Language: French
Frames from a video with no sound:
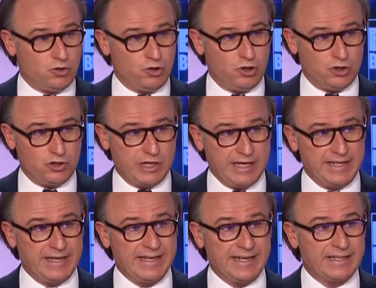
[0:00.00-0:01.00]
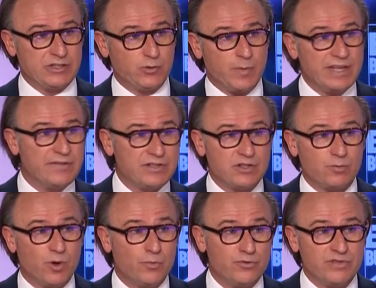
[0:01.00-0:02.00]
lorsqu'il y a des liens qui sont
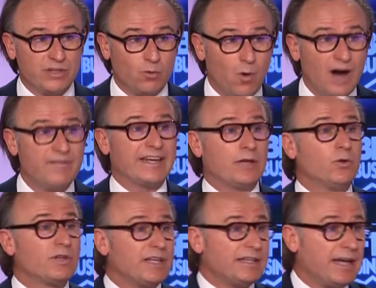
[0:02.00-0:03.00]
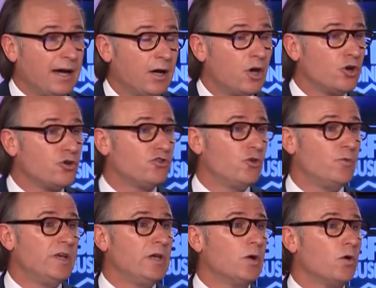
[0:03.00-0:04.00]
manifestement plus étroits avec un autre État que
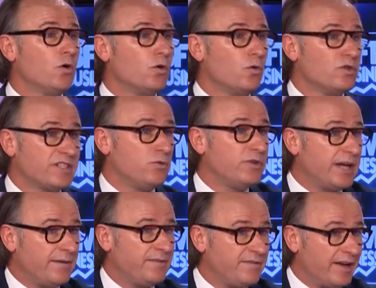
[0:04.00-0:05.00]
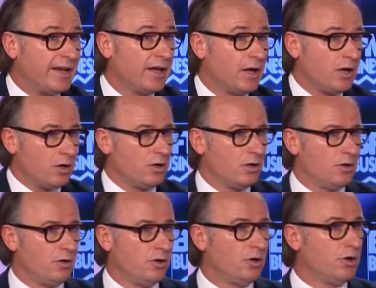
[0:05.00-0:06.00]
celui au sein duquel vivait euh,
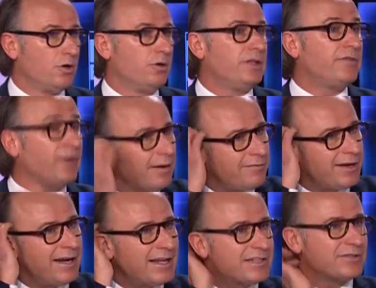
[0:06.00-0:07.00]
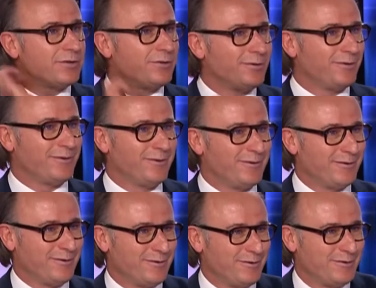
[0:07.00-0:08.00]
le défunt, enfin l'ex, euh,
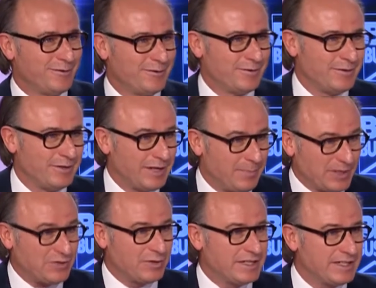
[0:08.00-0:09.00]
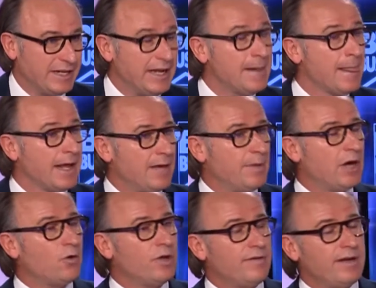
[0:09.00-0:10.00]
euh, la personne décédée, eh
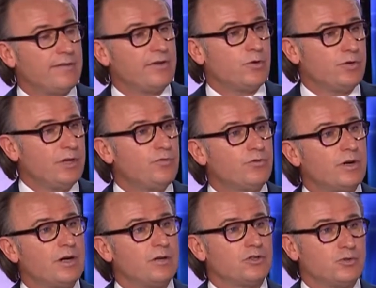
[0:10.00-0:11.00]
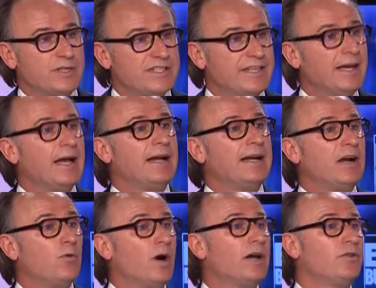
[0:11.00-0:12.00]
bien, on avait la faculté de pouvoir choisir la
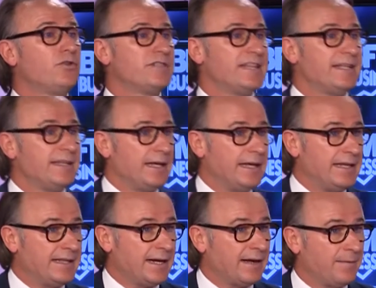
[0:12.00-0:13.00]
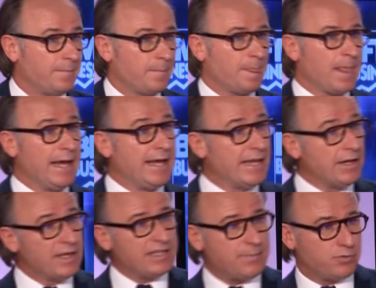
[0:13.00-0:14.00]
loi de cet état-là. Et il y a
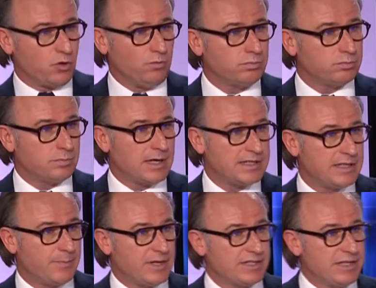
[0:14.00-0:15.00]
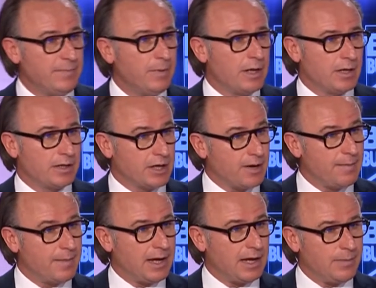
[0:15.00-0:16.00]
une exception à ces principes qui est quand
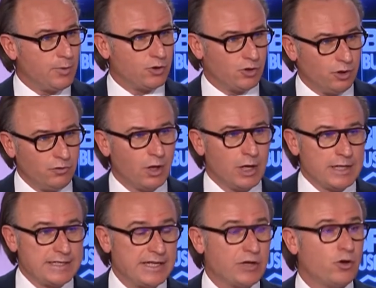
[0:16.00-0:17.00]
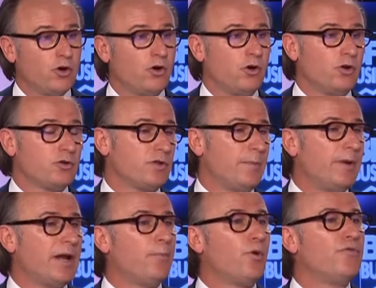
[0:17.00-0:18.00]
même importante, c'est que ce qu'on
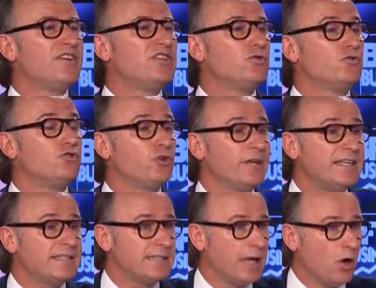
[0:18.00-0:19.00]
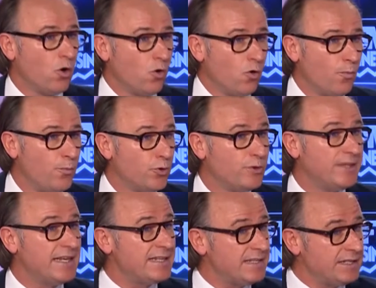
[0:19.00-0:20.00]
appelle la profession juriste, on peut
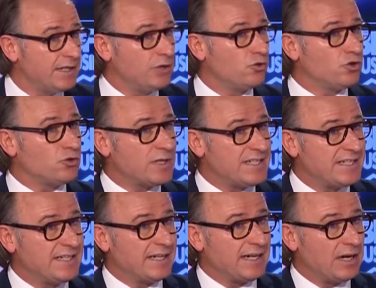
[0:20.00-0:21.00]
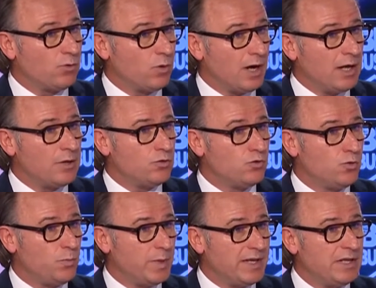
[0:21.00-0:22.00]
décider de choisir la loi
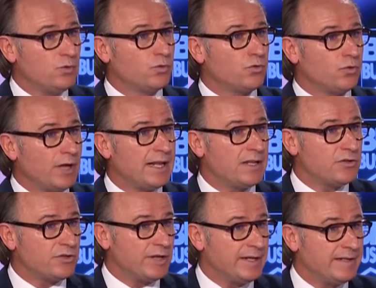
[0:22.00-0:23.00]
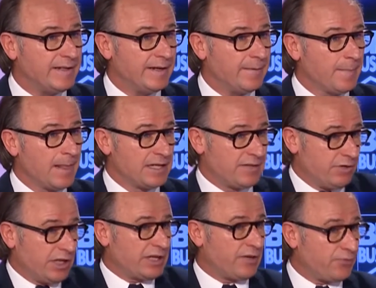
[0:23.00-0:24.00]
du pays dont on a la nationalité. Ça veut
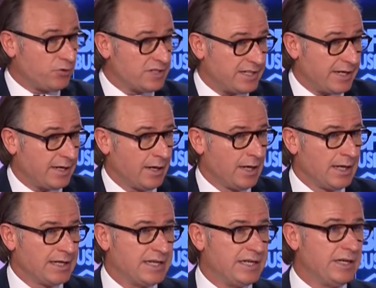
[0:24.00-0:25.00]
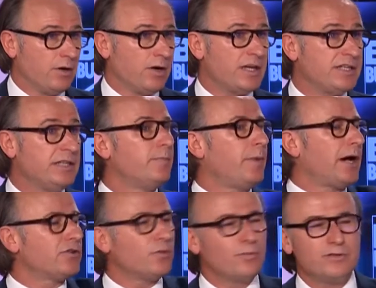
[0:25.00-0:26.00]
dire qu'un Français qui réside
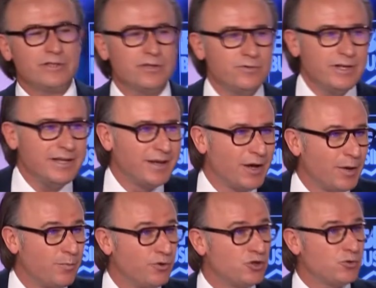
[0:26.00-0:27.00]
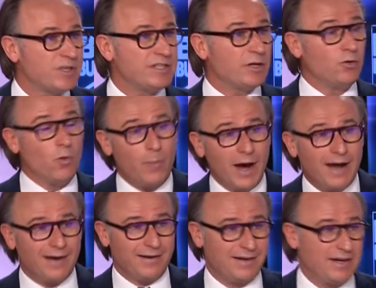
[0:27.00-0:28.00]
par exemple aux États-Unis peut choisir non
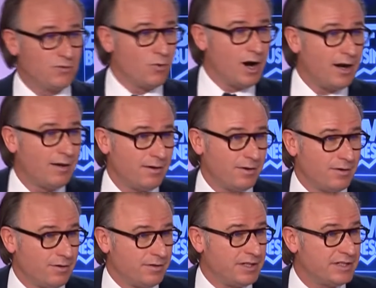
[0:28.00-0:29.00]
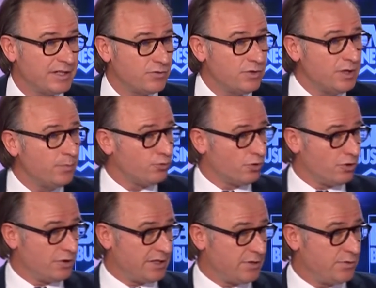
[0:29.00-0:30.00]
pas la loi euh, des États-Unis pour
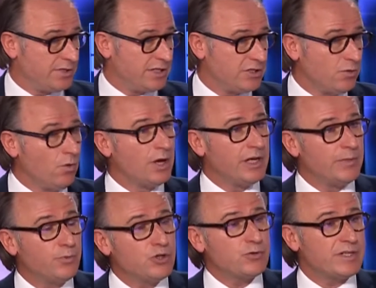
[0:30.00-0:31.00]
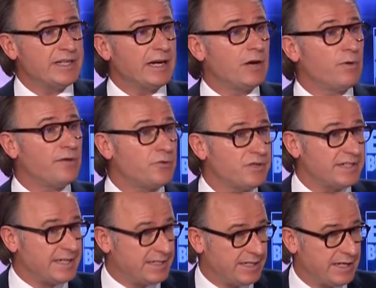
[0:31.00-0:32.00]
sa succession, il peut choisir la loi
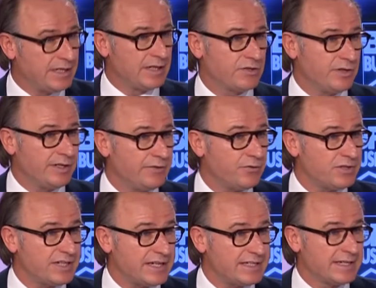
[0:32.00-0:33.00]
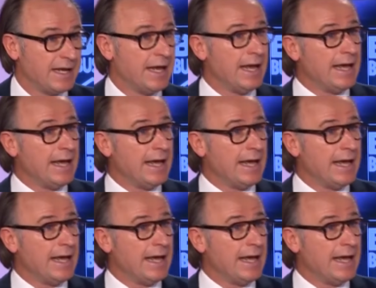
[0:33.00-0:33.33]
française s'il est de nationalité française.